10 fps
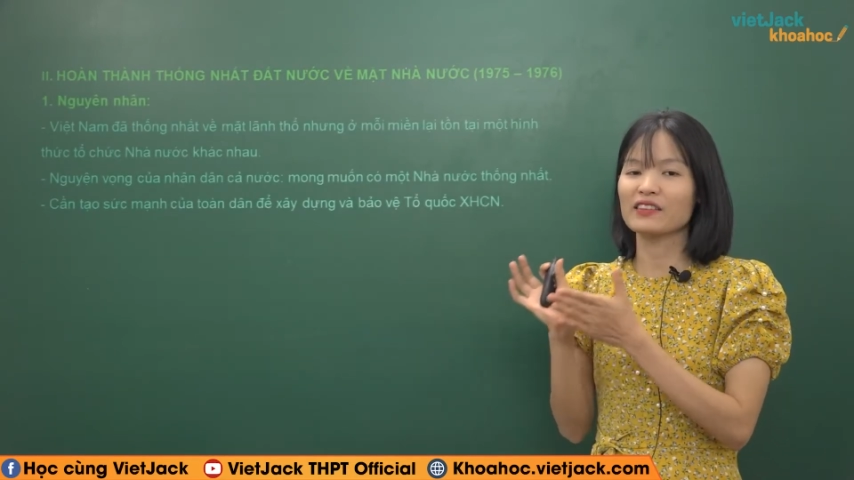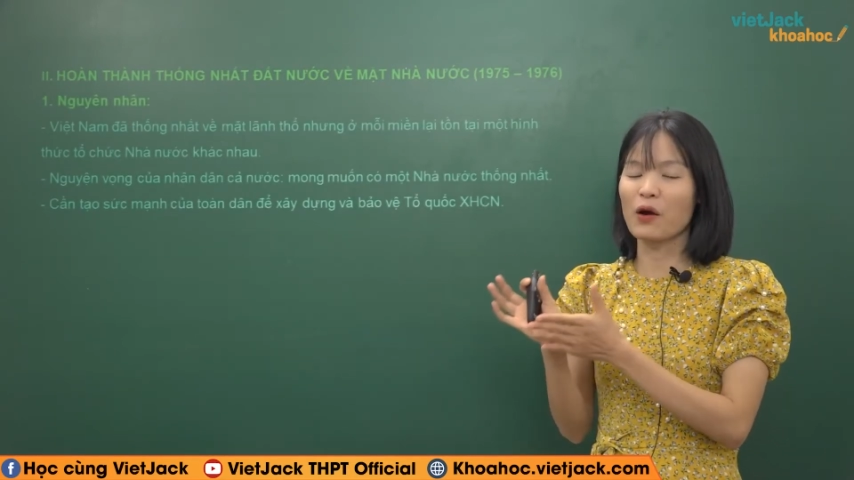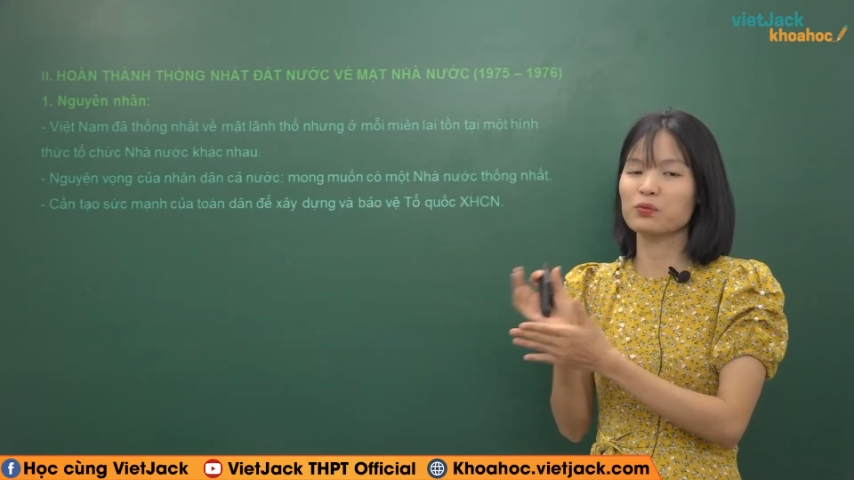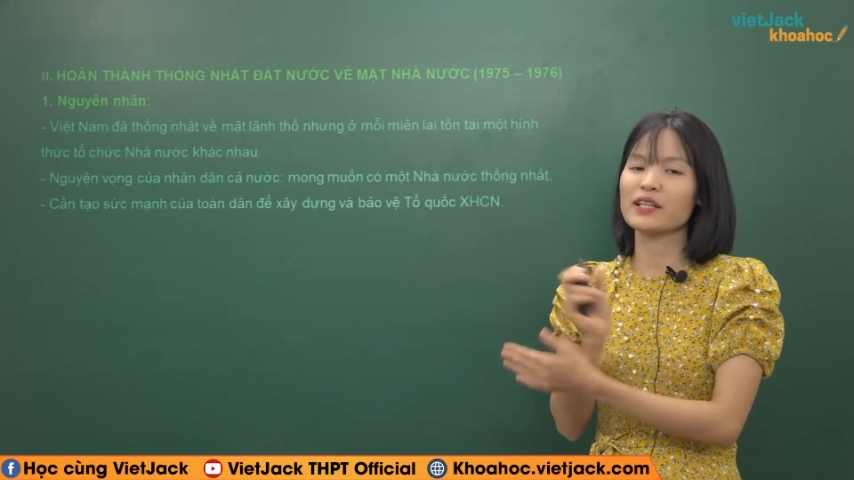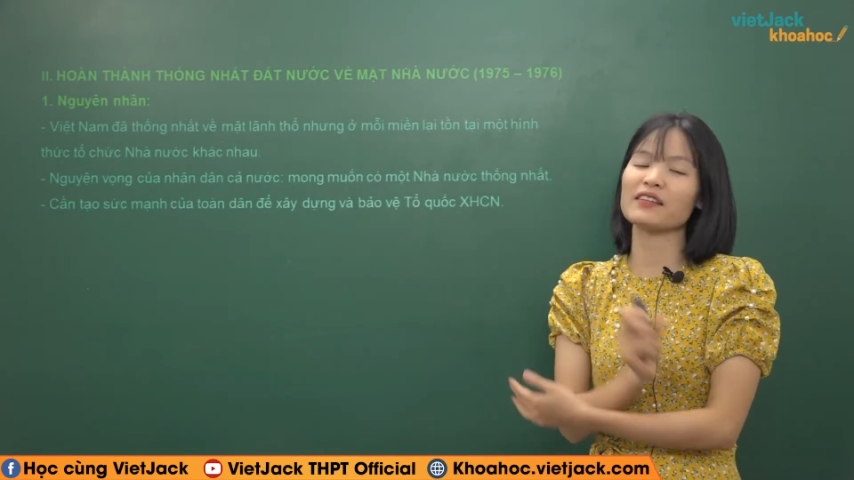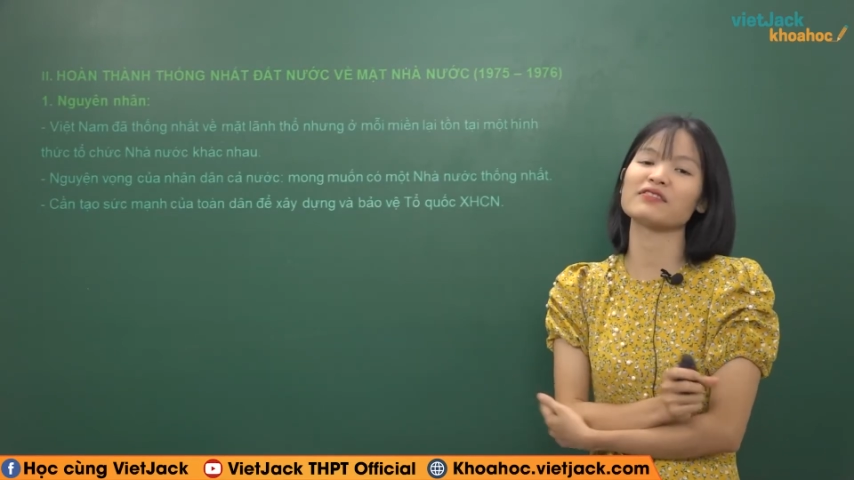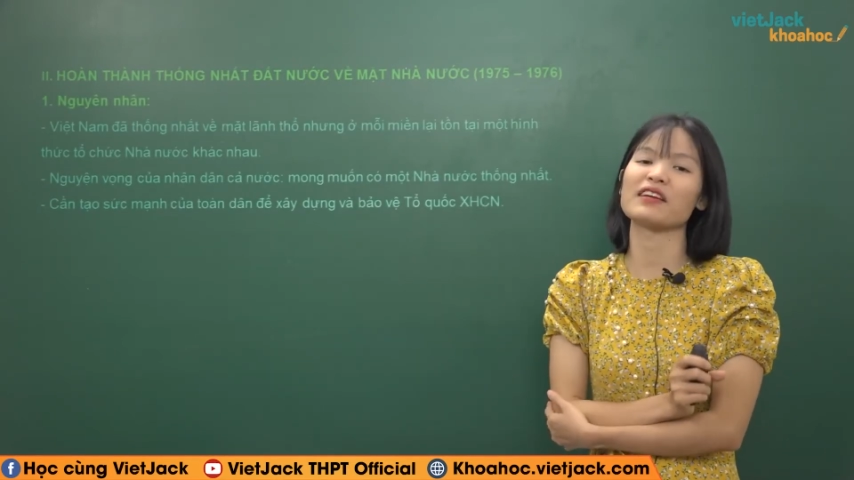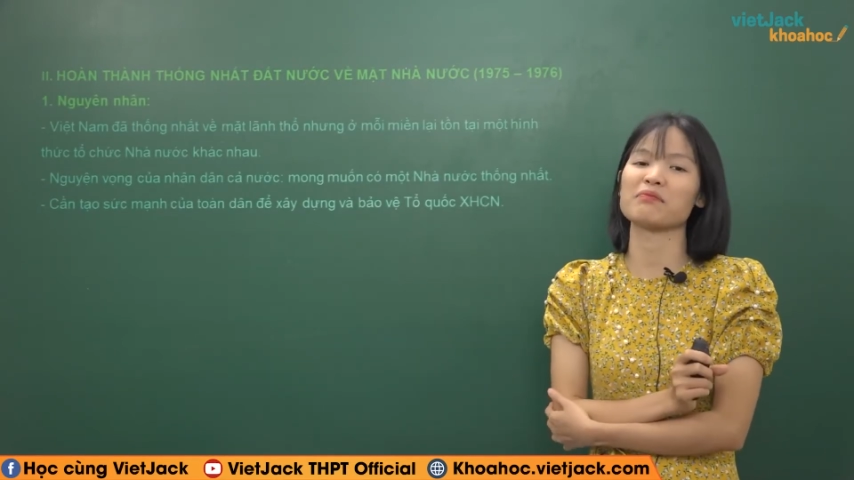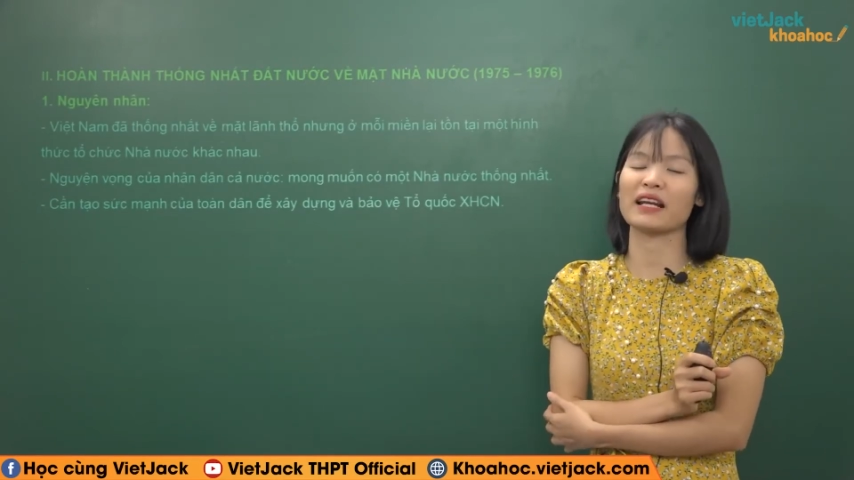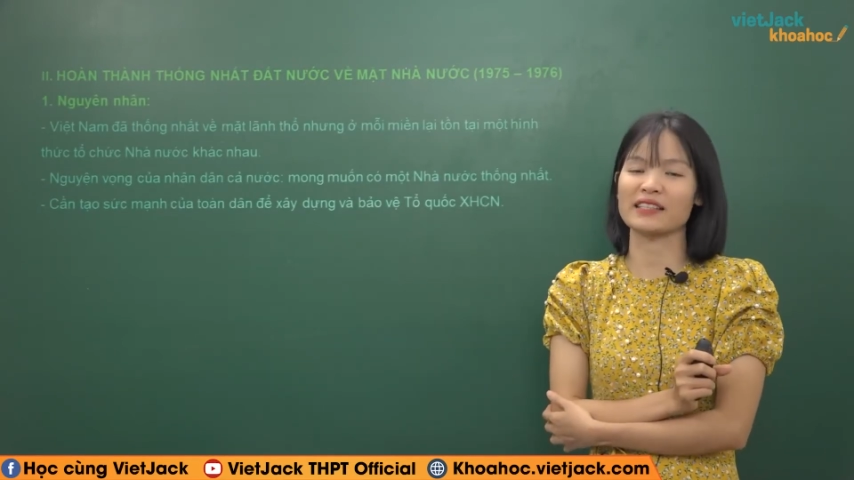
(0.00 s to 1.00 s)
thống nhất
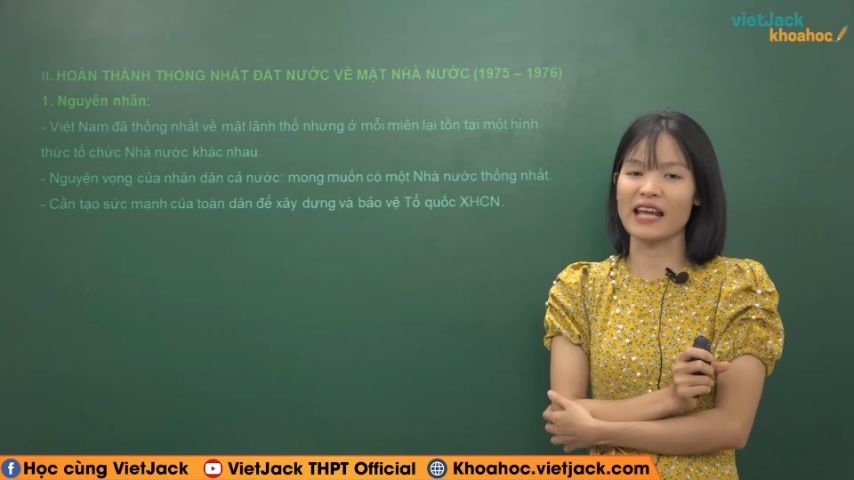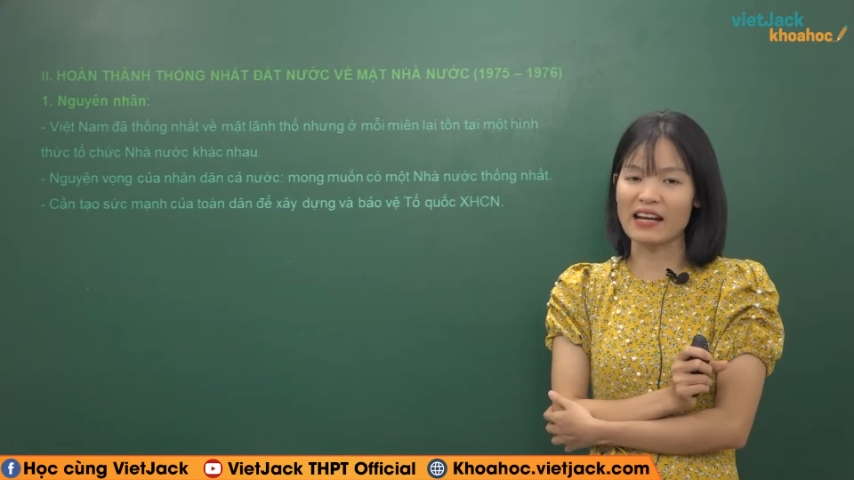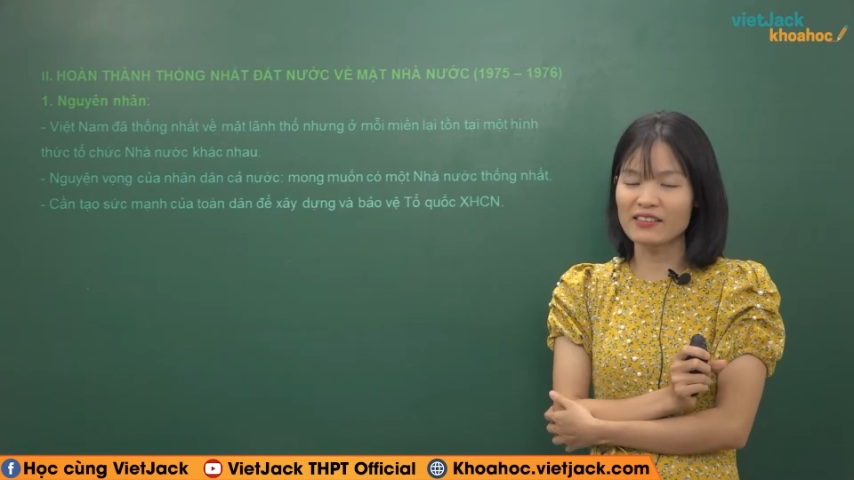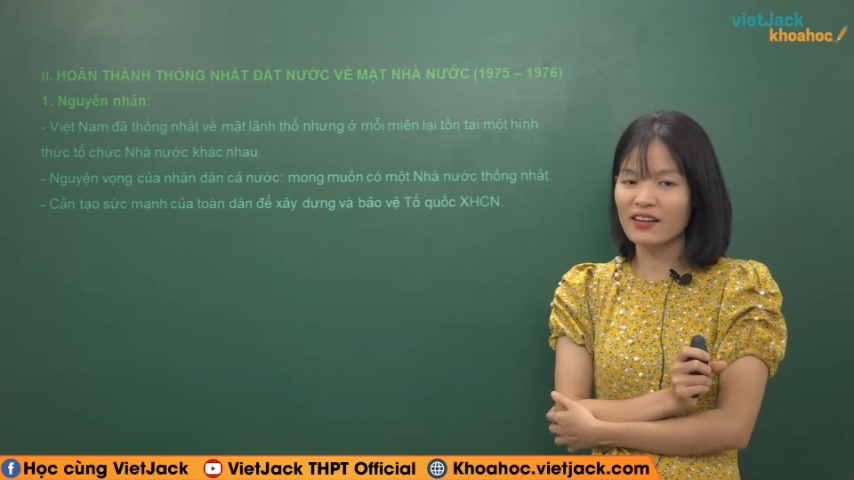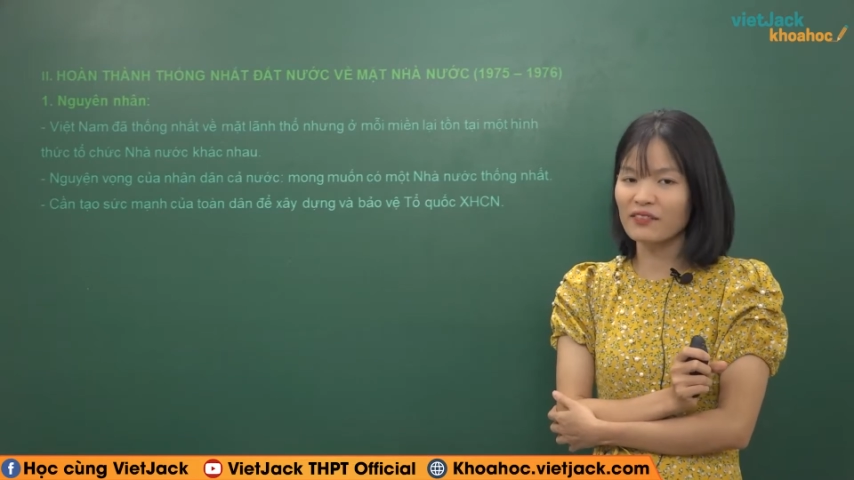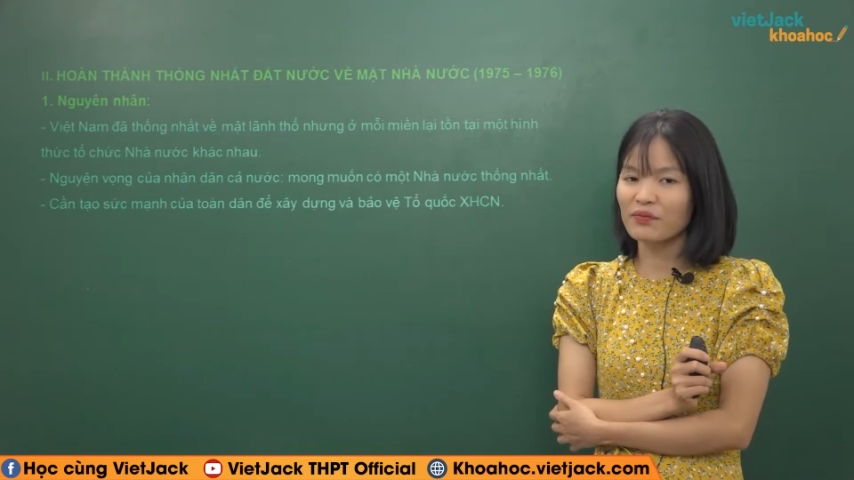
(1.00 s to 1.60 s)
về mặt nhà nước